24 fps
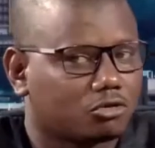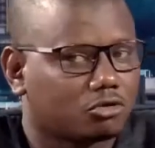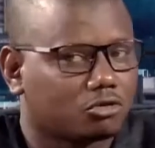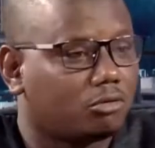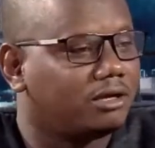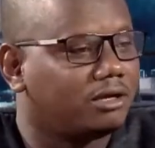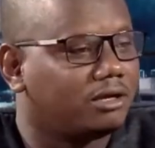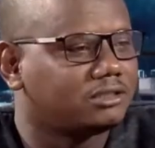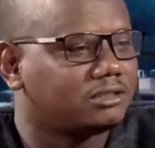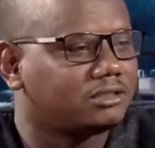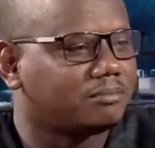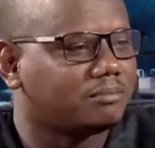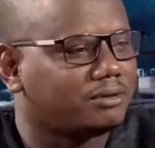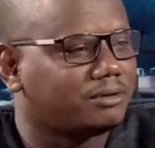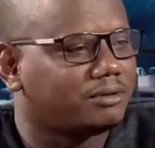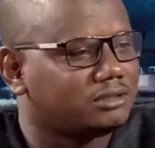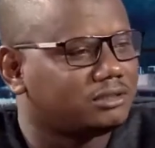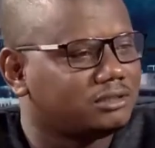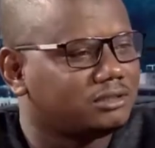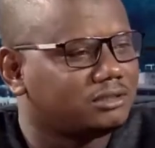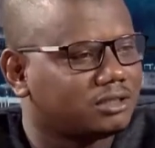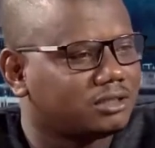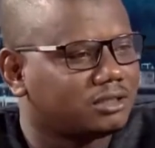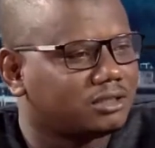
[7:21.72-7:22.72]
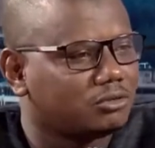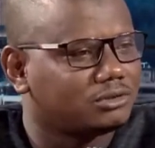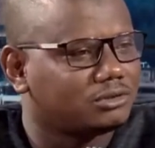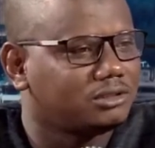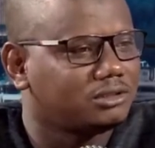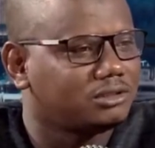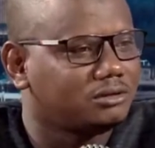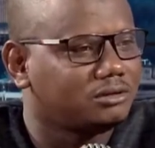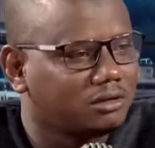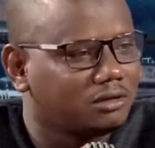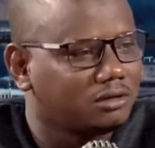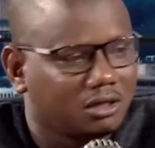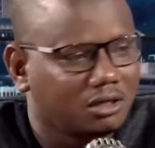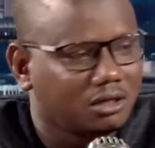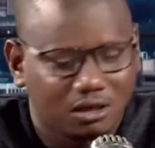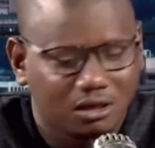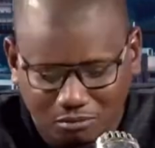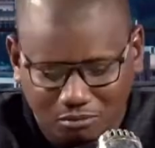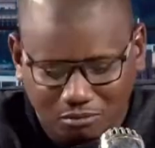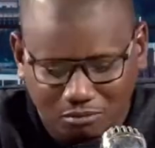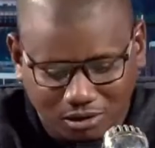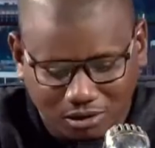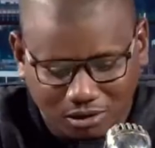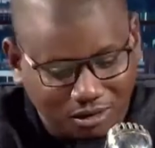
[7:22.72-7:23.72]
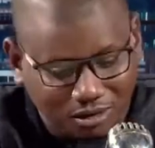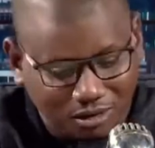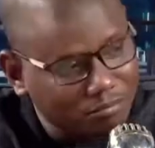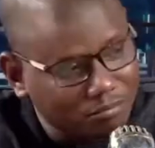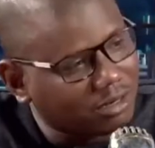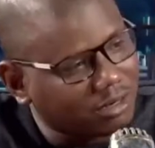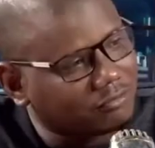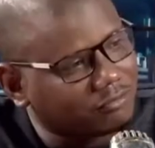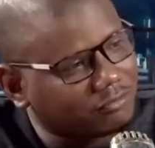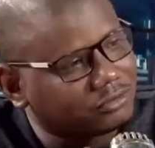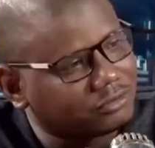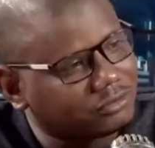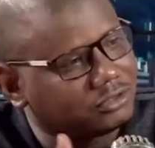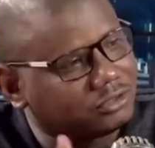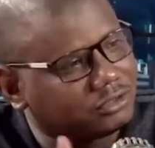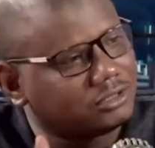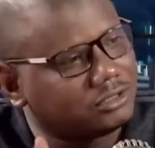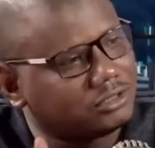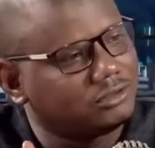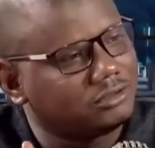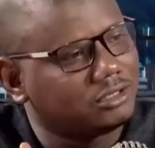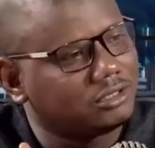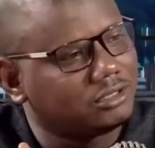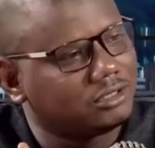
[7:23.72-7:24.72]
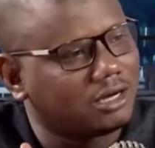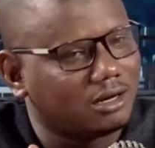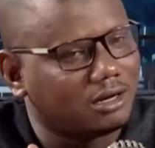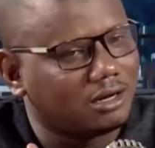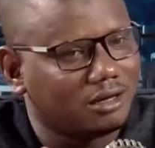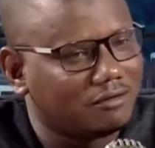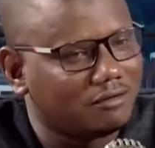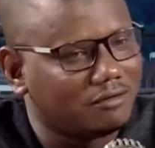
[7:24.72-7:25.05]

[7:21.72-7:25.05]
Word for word: comment ils apprécient ça aussi par rapport à vos études hein,